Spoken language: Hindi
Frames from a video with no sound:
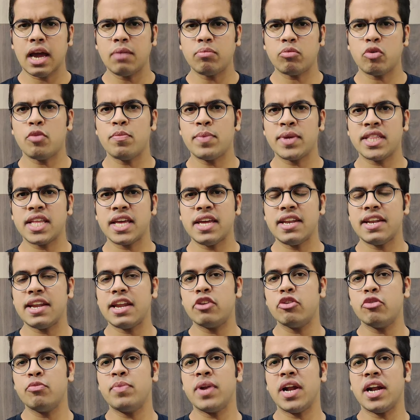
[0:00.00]
क्या आपको पता है
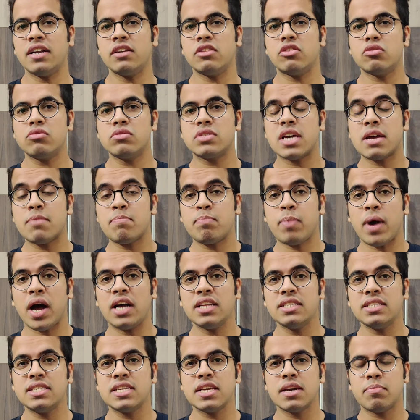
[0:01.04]
रेनो ब्रांड
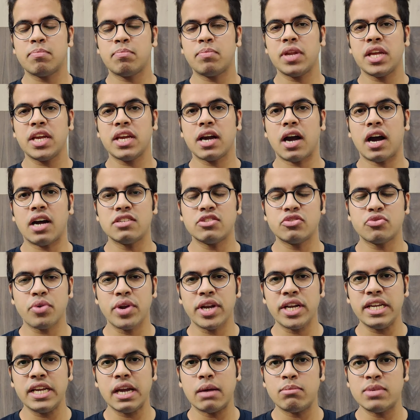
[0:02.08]
2005 से अपनी कार्स
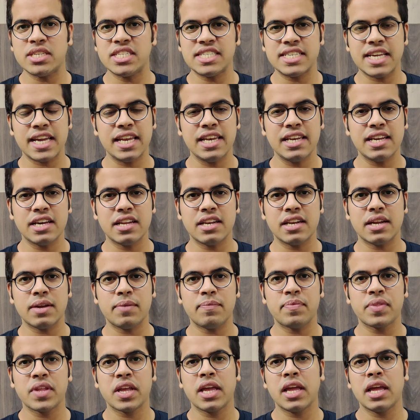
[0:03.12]
को इंडिया में सेल कर रहा
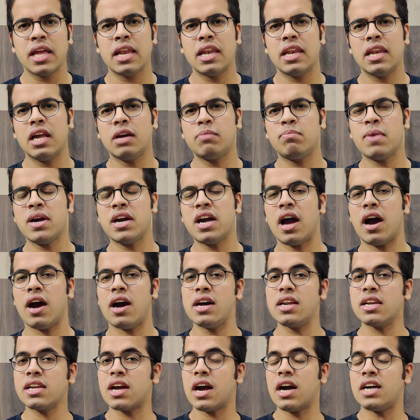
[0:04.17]
है लगभग
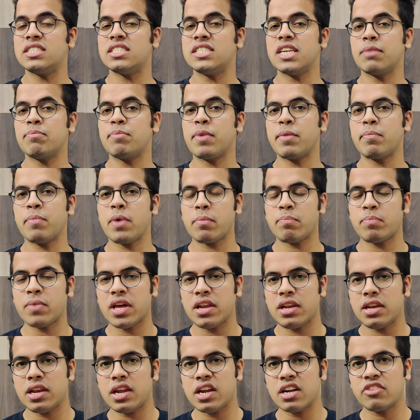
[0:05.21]
हर कार सेगमेंट में
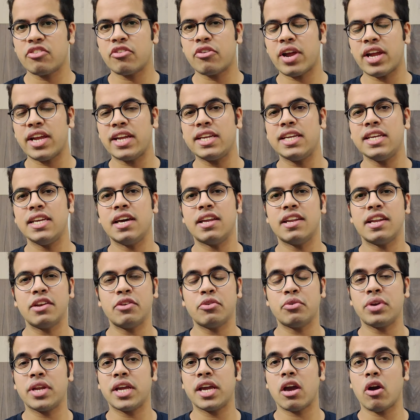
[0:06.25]
अपना लक ट्राई किया
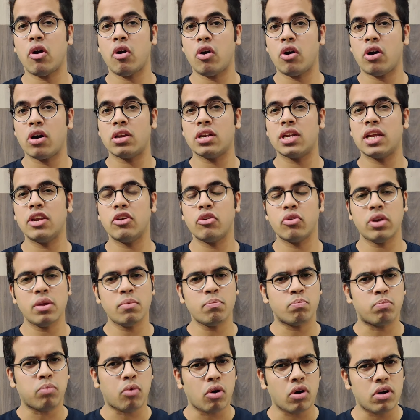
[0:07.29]
रेनो ने और इन्होंने
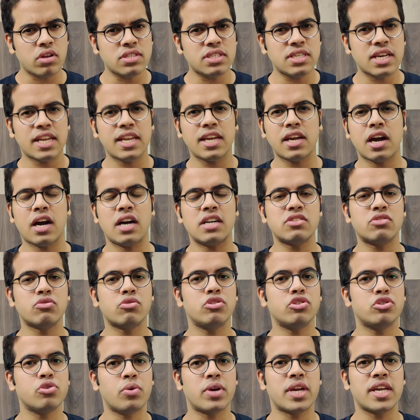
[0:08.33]
बहुत सारी कार्स
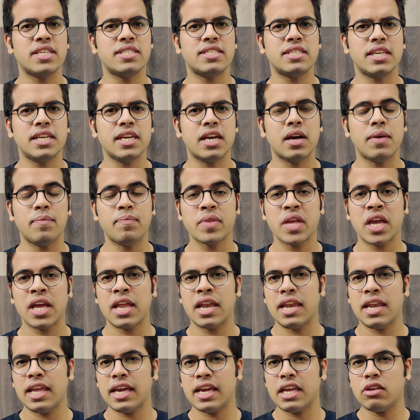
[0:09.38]
को शोकेस किया
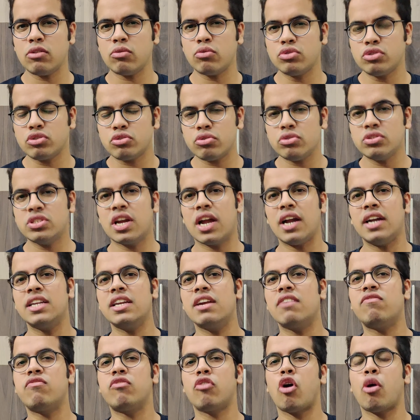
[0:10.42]
लेकिन कुछ कुछ
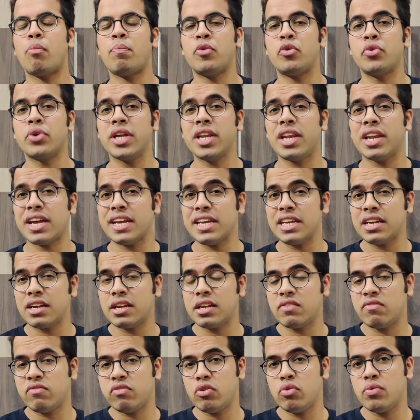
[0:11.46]
गाड़ियां फ्लॉप होगी
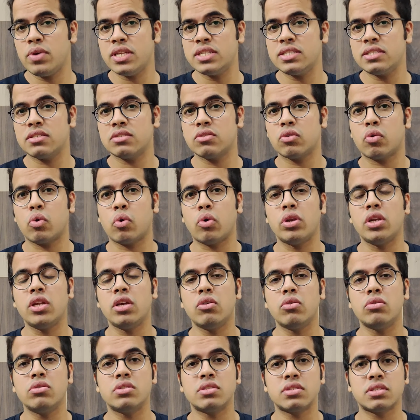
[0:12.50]
लाइक फ्लुएंस
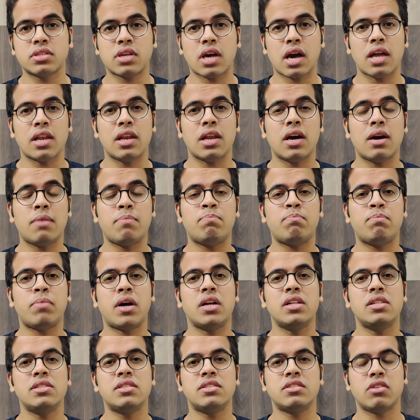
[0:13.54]
कोलियोस काला
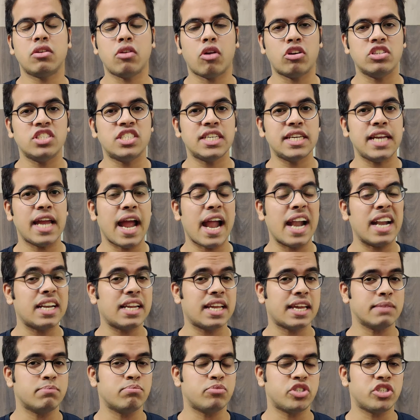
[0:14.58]
पल्स लॉजी एंड
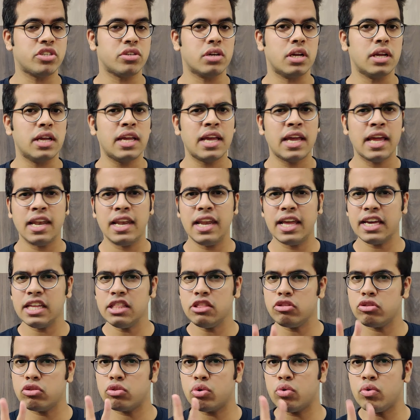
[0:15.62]
कैप्चर
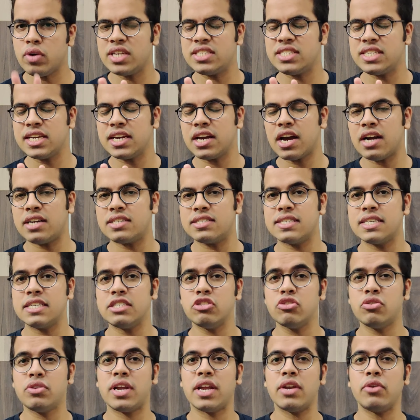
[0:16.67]
लेकिन दो ऐसी कार्स
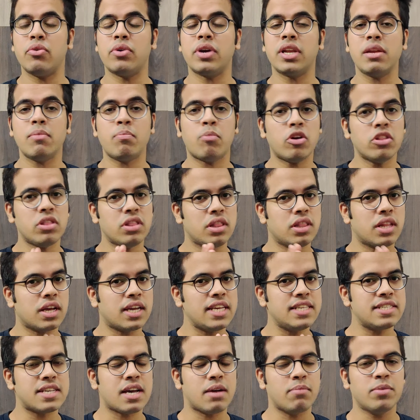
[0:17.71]
हैं जो रेनो के लिए बहुत
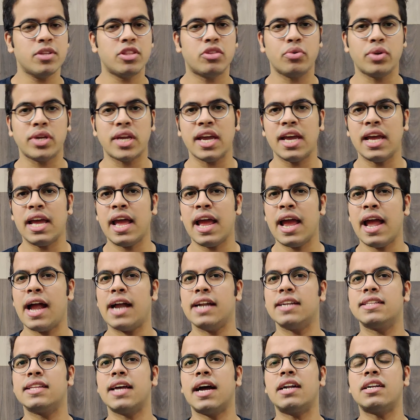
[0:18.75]
लकी साबित हुई हैं
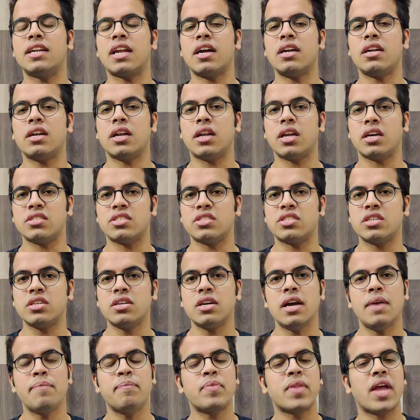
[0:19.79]
एंड दैट आर
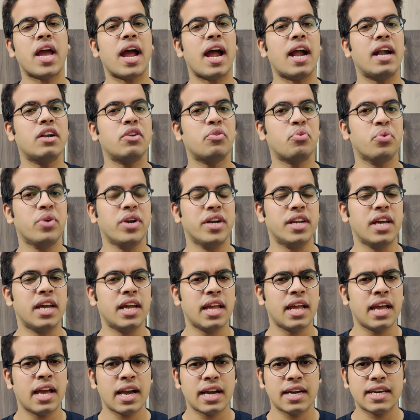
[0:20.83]
डस्टर एंड क्विड
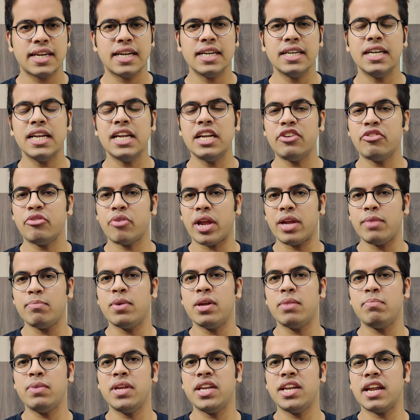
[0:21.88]
करेंटली
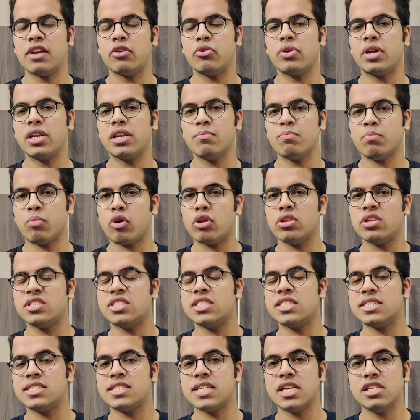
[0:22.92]
ट्राइबर भी रेनो के लिए बहुत
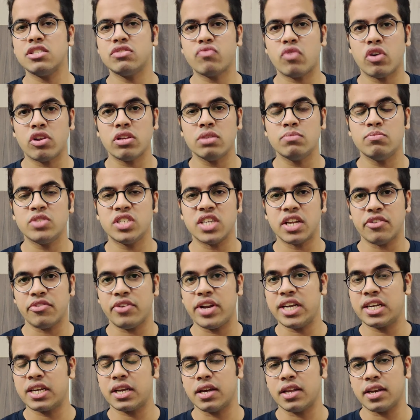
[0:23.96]
अच्छे सेल्स वॉल्यूम
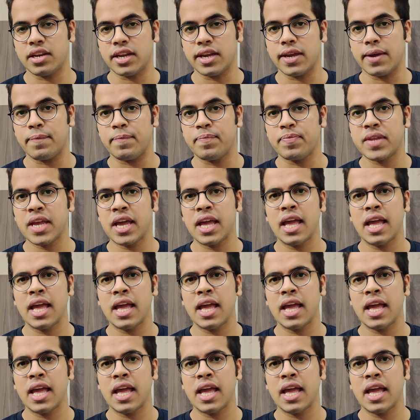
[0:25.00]
जनरेट कर रही है